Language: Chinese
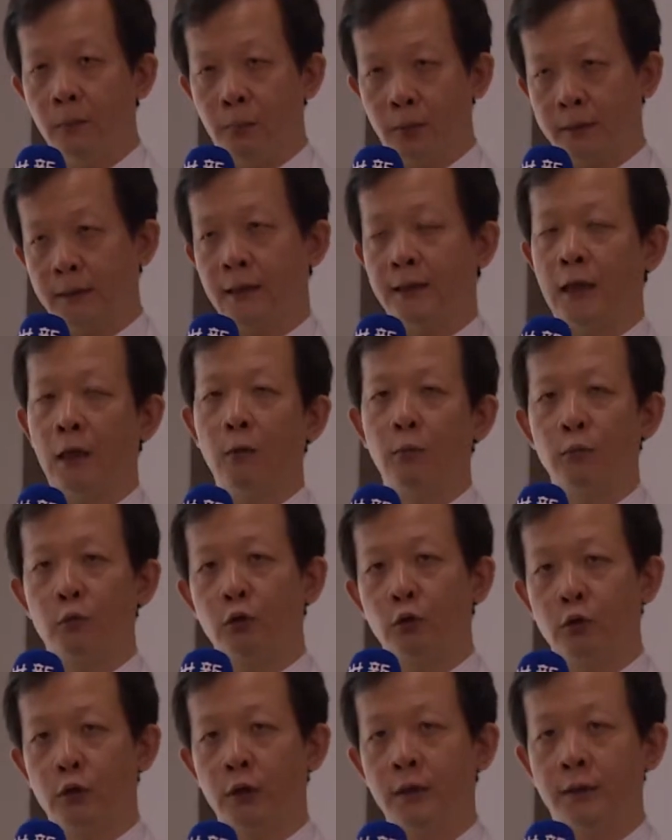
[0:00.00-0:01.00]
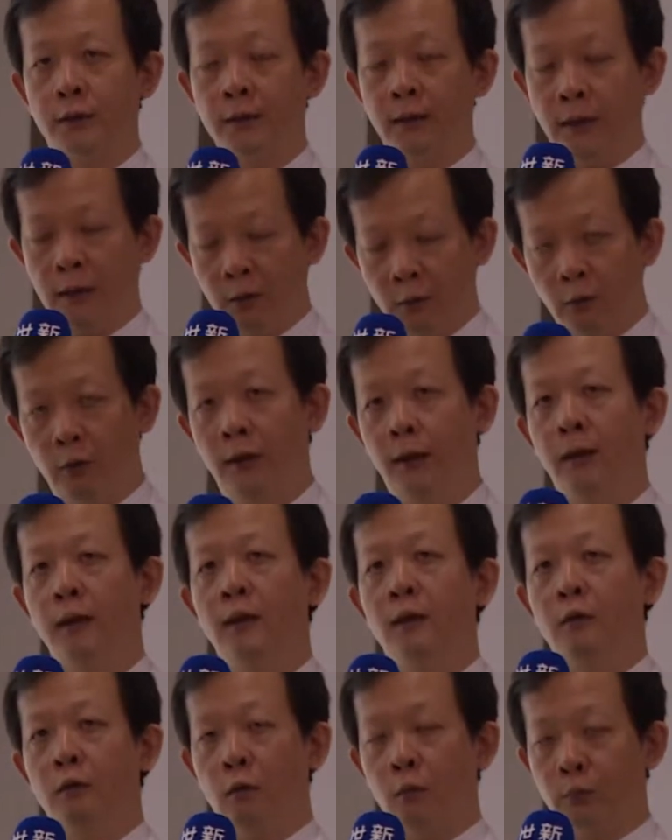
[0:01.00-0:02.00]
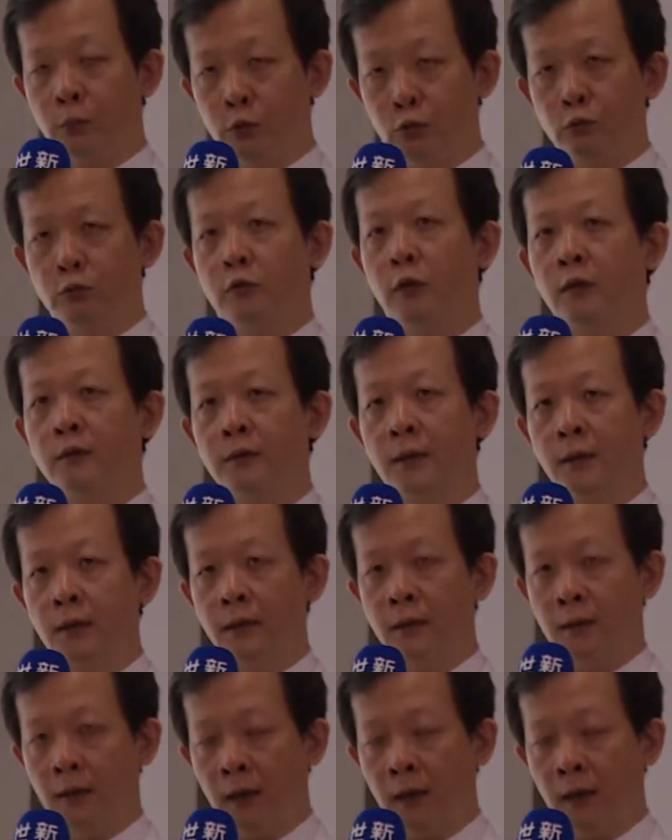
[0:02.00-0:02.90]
不再像我们过去是因为我们主动的